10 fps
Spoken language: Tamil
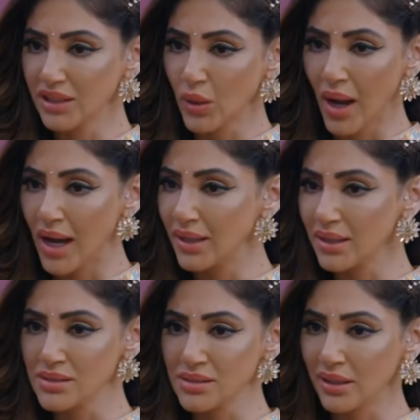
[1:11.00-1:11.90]
அந்த காயத்ரி
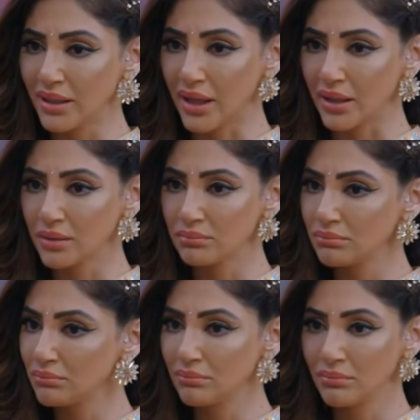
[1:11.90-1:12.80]
வேலைக்கு வச்சது யாரு
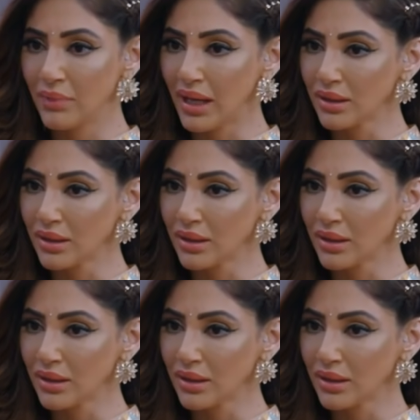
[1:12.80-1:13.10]
நான்